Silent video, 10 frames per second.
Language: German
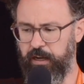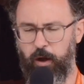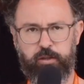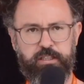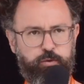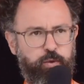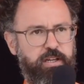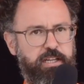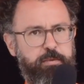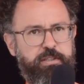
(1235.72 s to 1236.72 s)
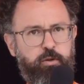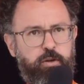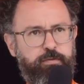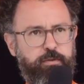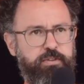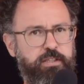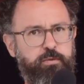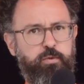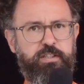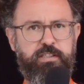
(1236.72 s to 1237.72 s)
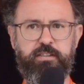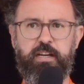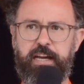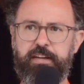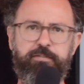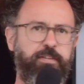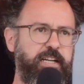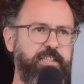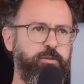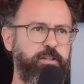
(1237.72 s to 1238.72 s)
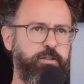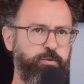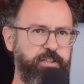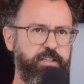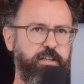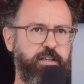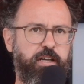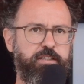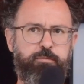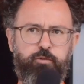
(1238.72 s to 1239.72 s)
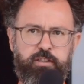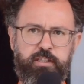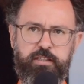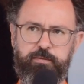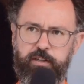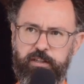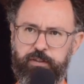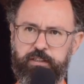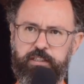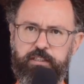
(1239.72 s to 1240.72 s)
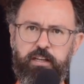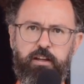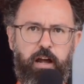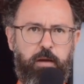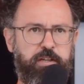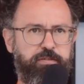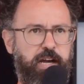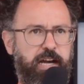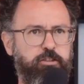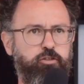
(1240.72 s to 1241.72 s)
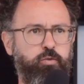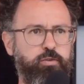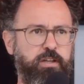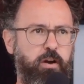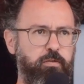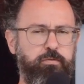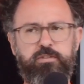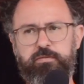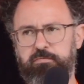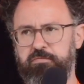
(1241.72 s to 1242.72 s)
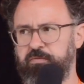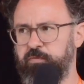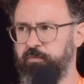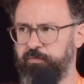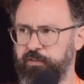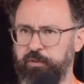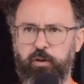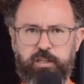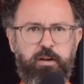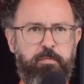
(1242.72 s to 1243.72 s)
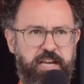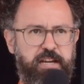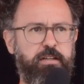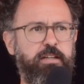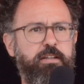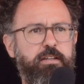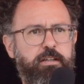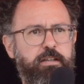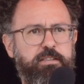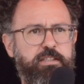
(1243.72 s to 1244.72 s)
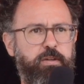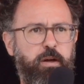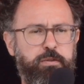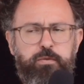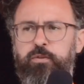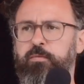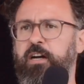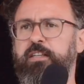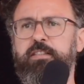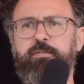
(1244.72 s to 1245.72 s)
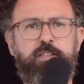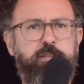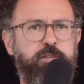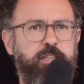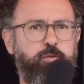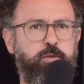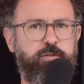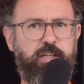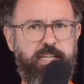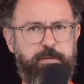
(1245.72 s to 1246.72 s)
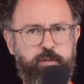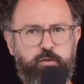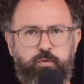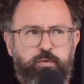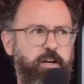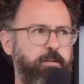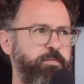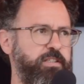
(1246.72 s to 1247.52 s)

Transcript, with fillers: Auch Naturerlebnisse gehören für uns dazu. Wir sind kein Wald- oder Naturkindergarten, die Möglichkeit haben wir einfach nicht, aber wir achten schon drauf und das wird auch immer mehr, äh, dass wir Ausflüge machen, die wirklich mit Natur und Erleben zu tun haben,